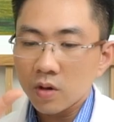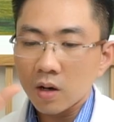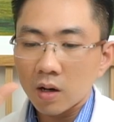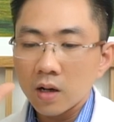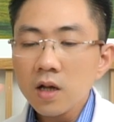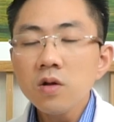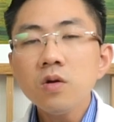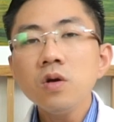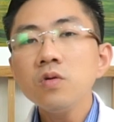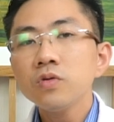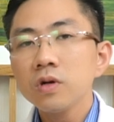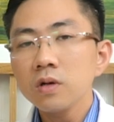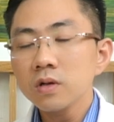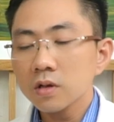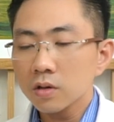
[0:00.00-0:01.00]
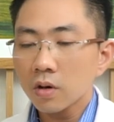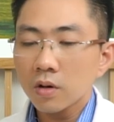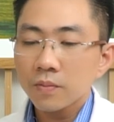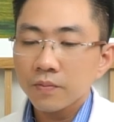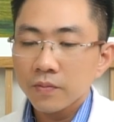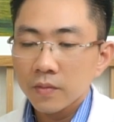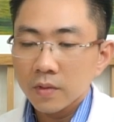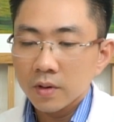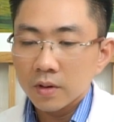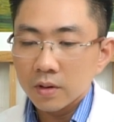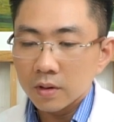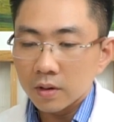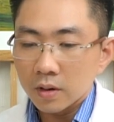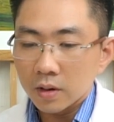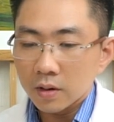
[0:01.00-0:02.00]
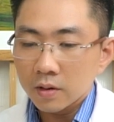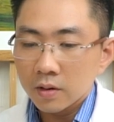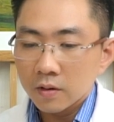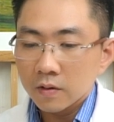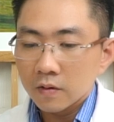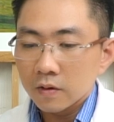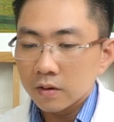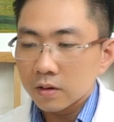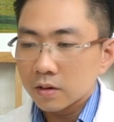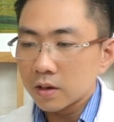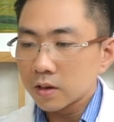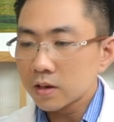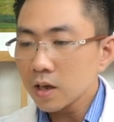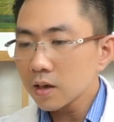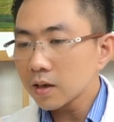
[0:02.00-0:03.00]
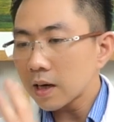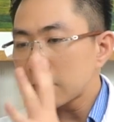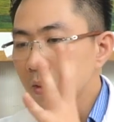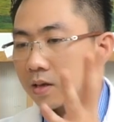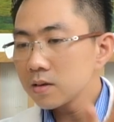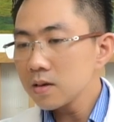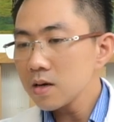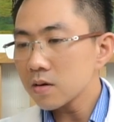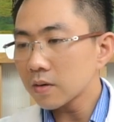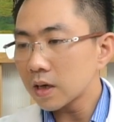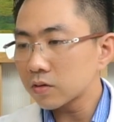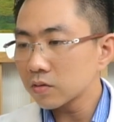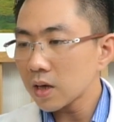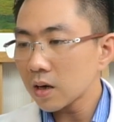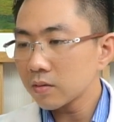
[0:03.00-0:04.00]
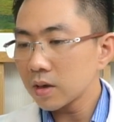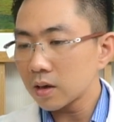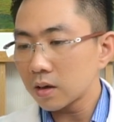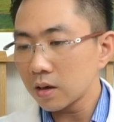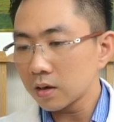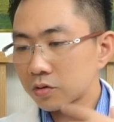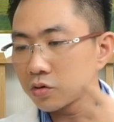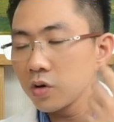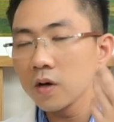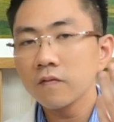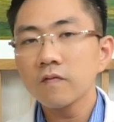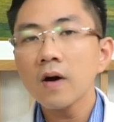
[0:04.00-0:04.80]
chúng ta lưu lưu trữ trên đó Đấy. thì trên cái đám mây dữ liệu này chúng ta có thể là truyền